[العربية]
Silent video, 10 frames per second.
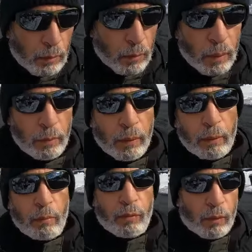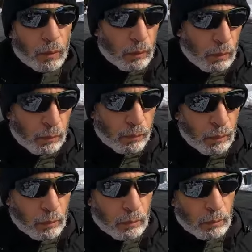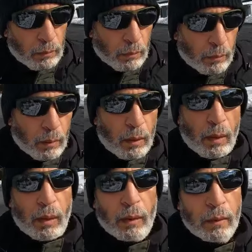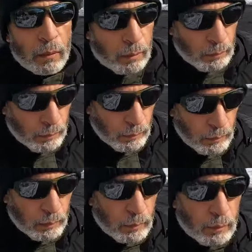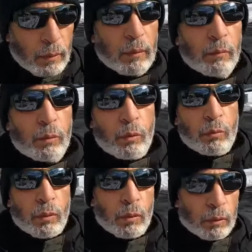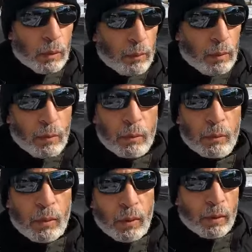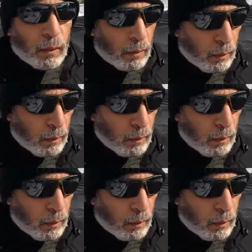اللي بجيبه في في الحلقة بدون ما تبذل مجهود ولا حاجه